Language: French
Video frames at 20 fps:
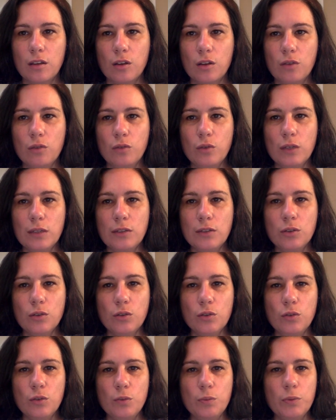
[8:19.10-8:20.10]
Vois ce
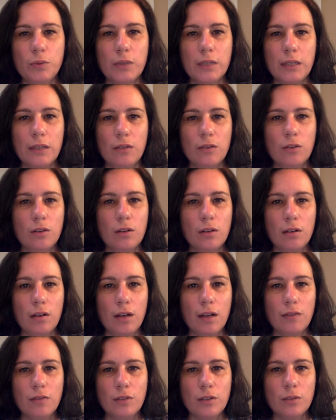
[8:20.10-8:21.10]
que tu pourrais
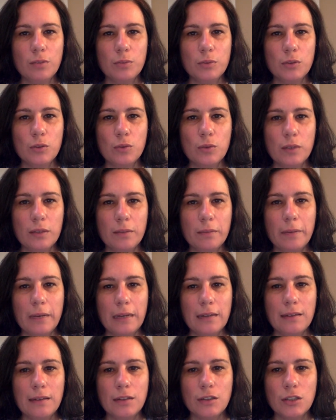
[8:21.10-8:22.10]
encore avoir besoin de
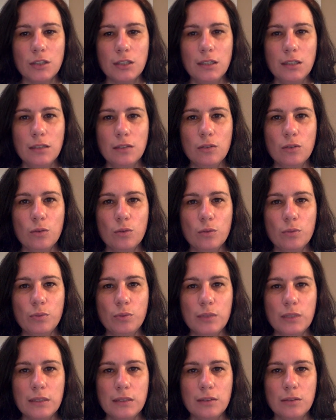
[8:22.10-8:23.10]
partager, que l'on
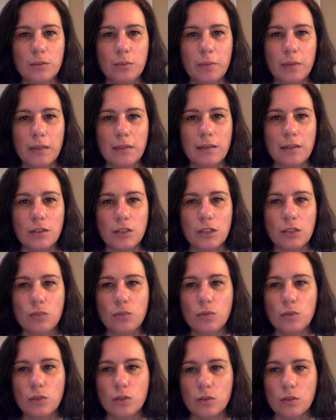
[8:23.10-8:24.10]
puisse partager
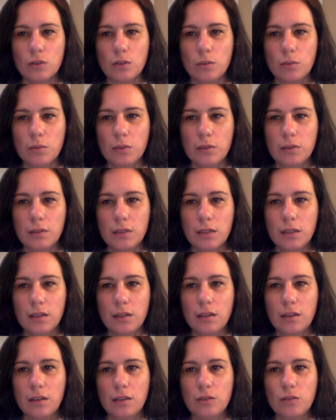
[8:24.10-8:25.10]
tous ensemble
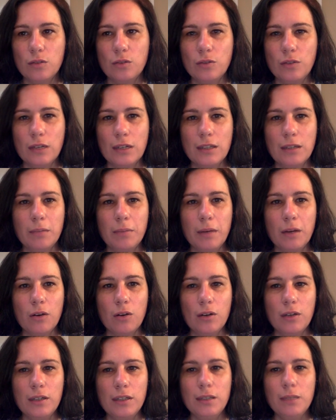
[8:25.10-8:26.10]
de faire une
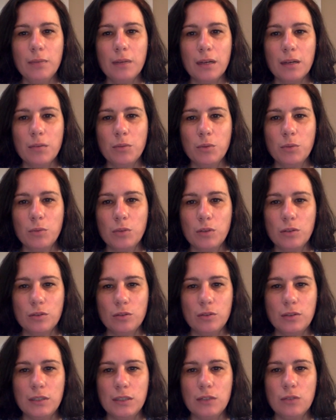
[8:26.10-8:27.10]
parole libre, un moment
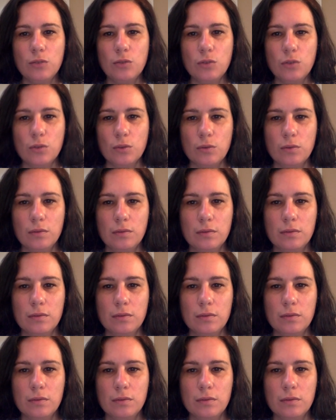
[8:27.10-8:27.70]
de discussion.